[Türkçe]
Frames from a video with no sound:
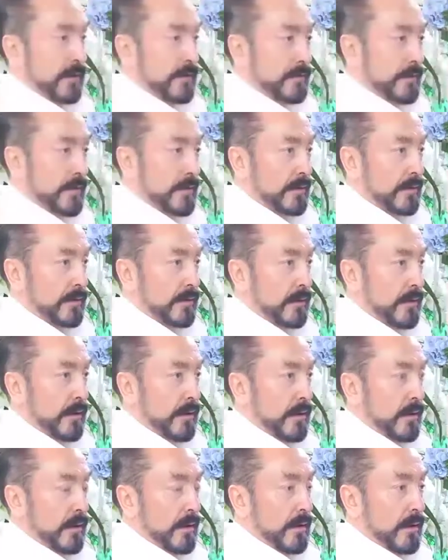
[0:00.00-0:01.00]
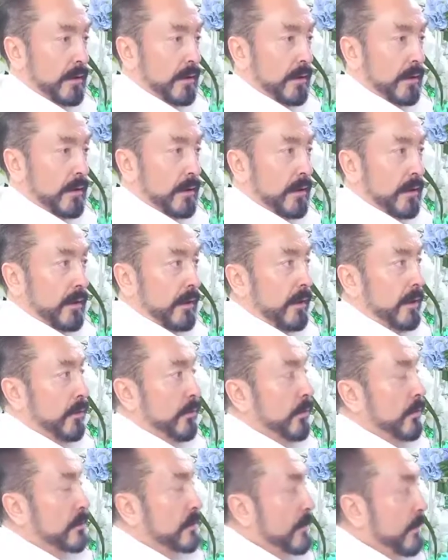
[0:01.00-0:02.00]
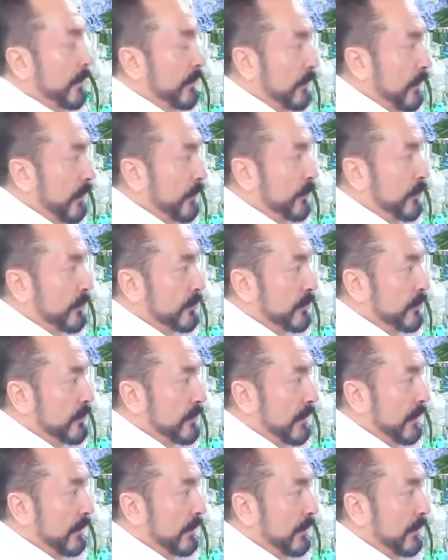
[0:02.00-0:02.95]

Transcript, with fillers: ihtiyaç var. E o zaman ne yapıyorsun